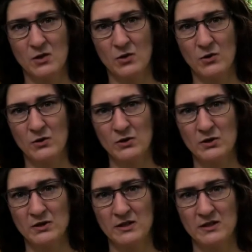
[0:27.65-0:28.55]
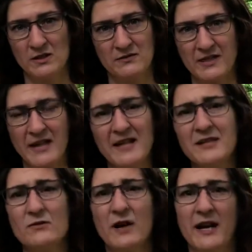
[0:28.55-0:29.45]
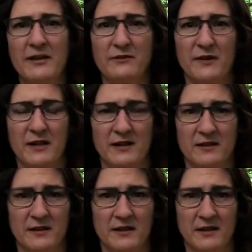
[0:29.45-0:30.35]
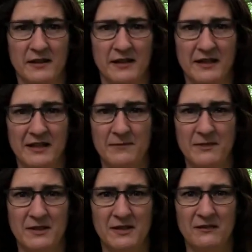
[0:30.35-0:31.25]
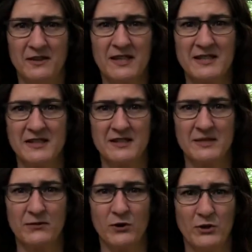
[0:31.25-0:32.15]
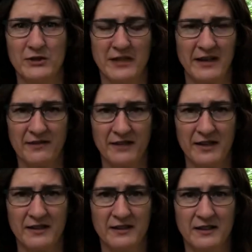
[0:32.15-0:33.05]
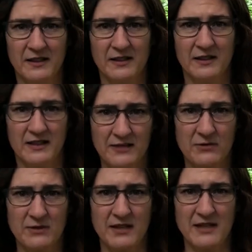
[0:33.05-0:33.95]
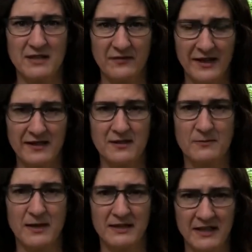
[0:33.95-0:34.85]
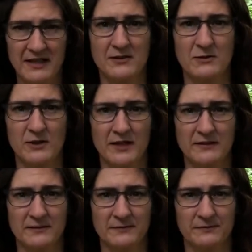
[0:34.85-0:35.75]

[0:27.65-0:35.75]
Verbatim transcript: Und es war gar nicht so einfach, nachdem die Wiedersehensfreude da war, Jesus ein zweites Mal gehen zu lassen.